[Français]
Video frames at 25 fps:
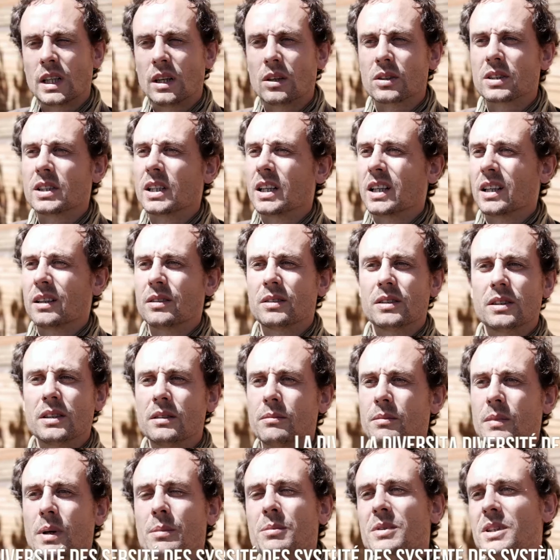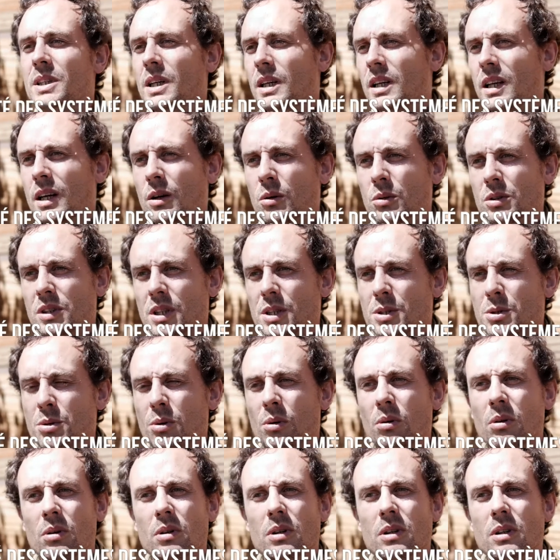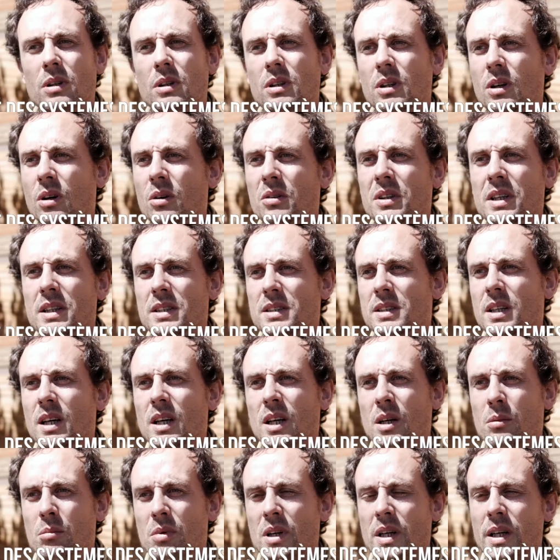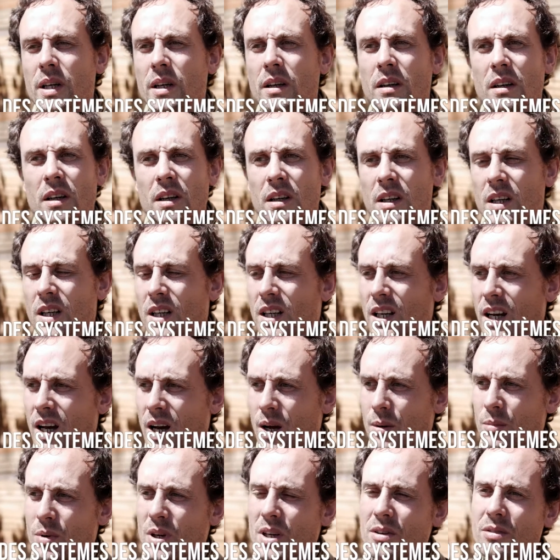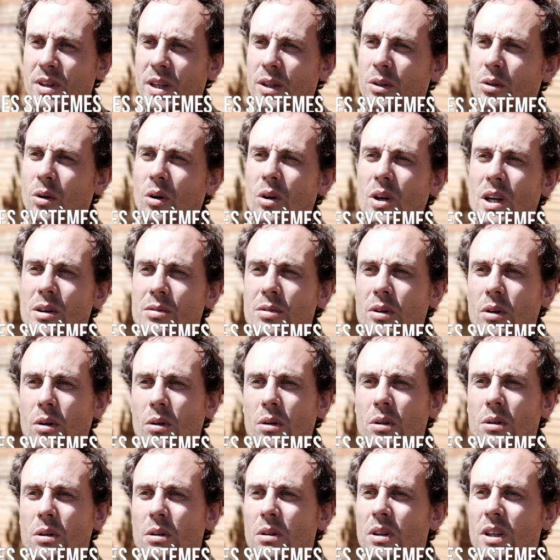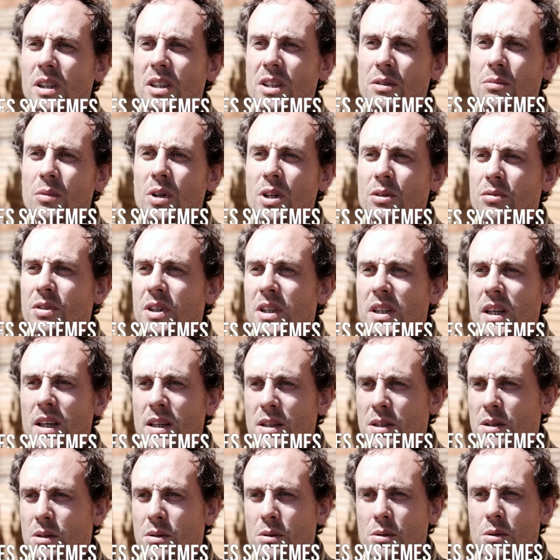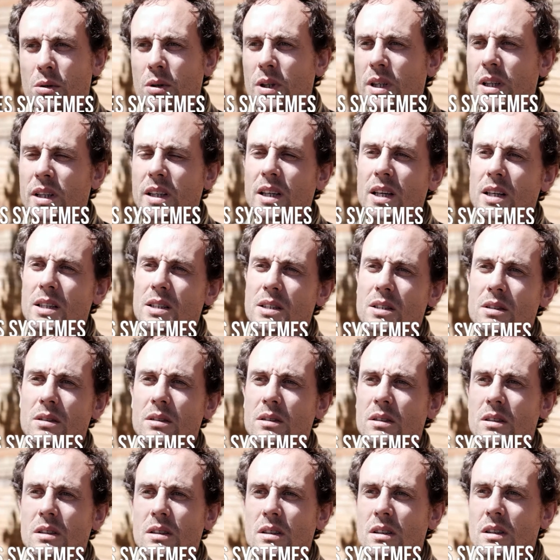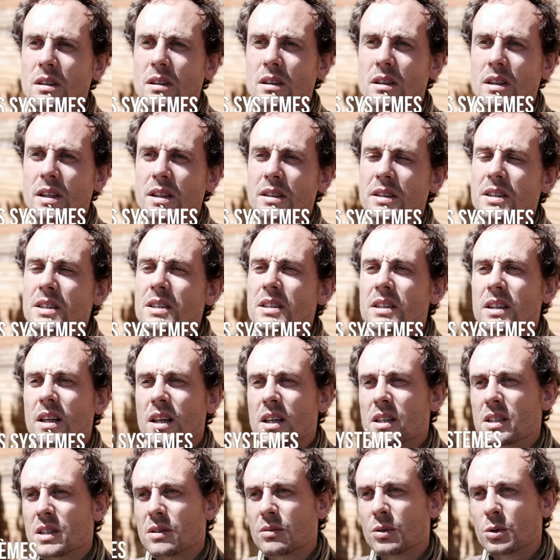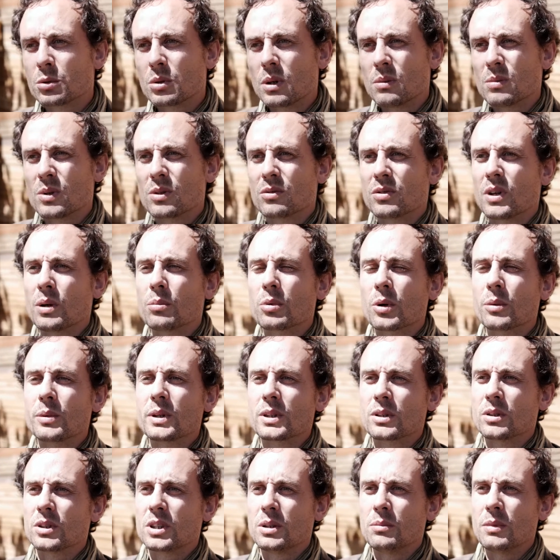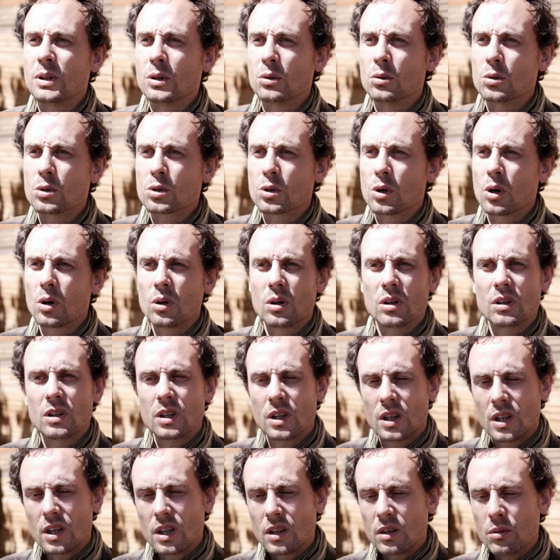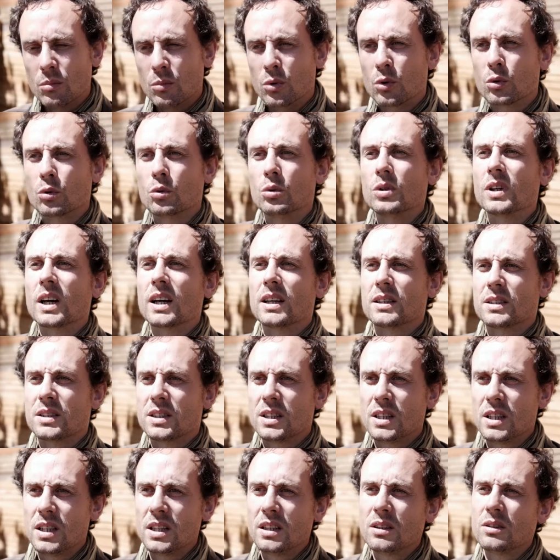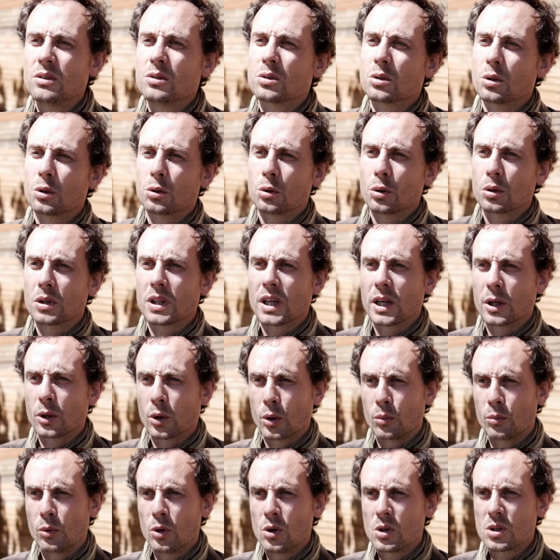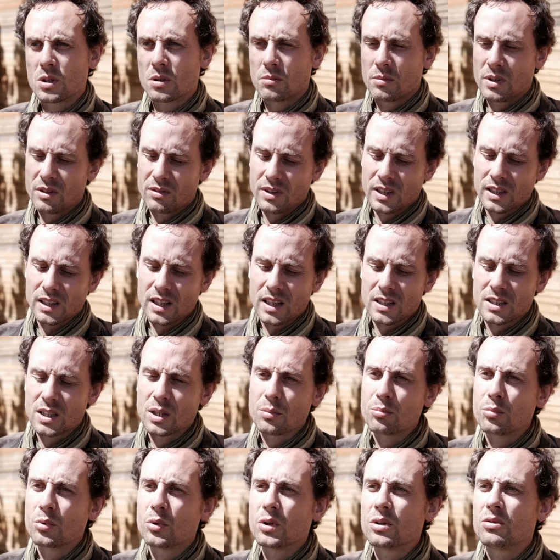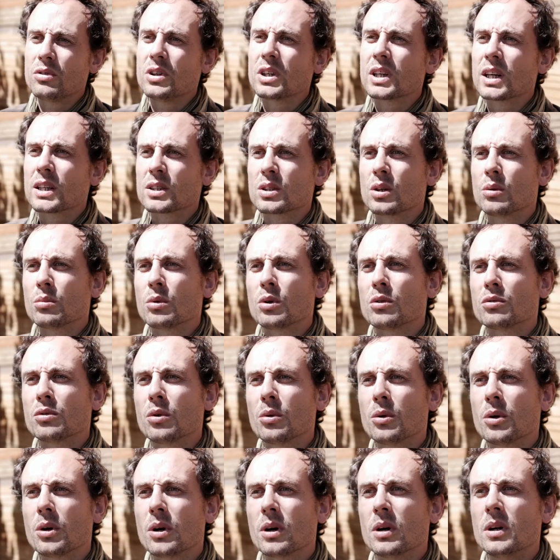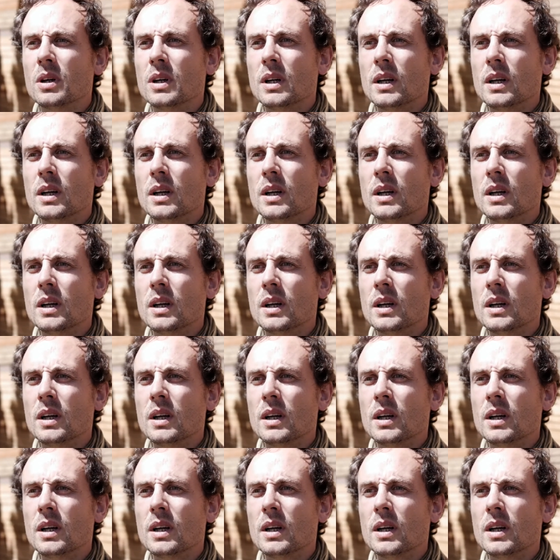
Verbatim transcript: Alors même s'il y a de la rotation, euh, quand on installe un blé, un blé va être euh, relativement efficace sur les, 15, les 10, 15, éventuellement 20 premiers centimètres de sol. Beaucoup de racines, une structure très grumeleuse, mais va être assez peu efficace en profondeur.